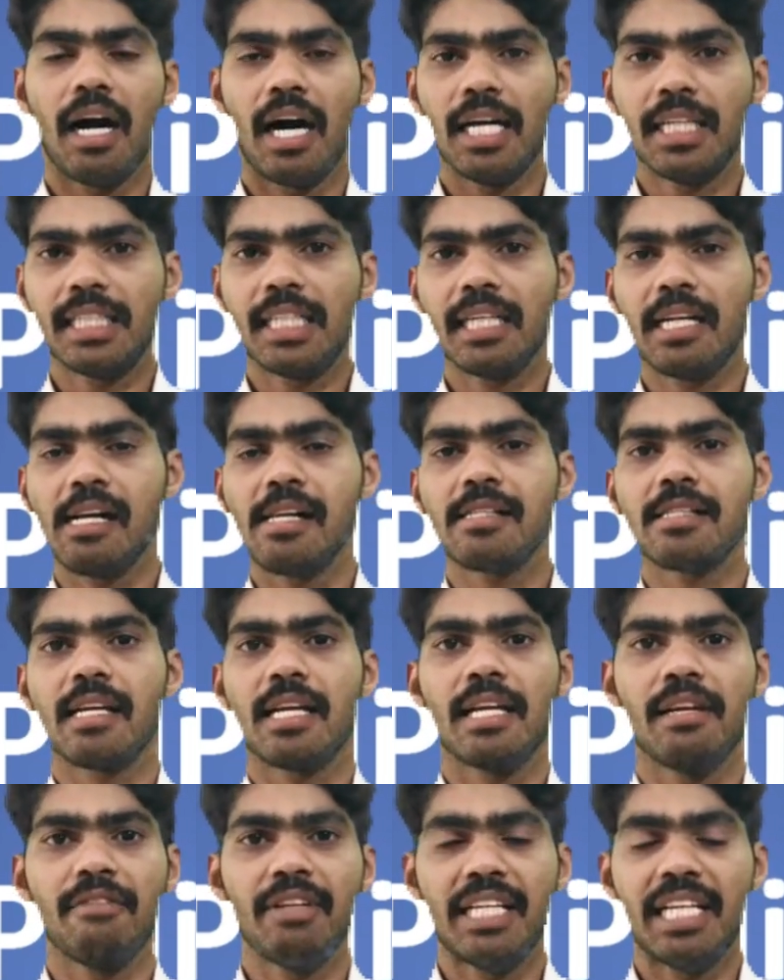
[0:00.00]
ఆర్టికల్స్
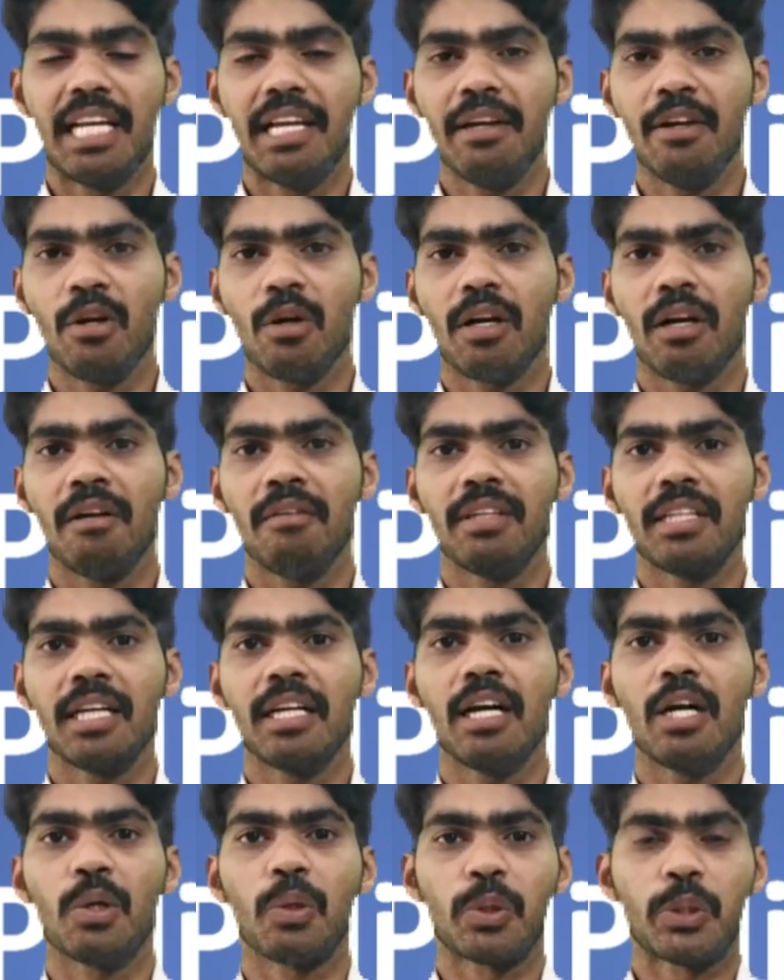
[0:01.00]
అనేవి ఏ యొక్క విధంగా